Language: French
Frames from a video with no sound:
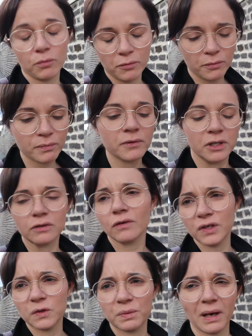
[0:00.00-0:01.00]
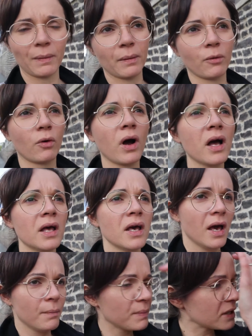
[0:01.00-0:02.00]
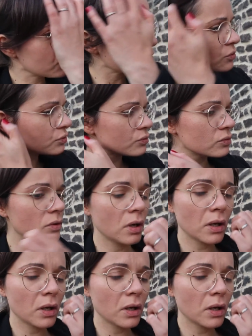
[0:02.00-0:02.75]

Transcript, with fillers: donc bon, je vous explique après pourquoi. Mais du coup,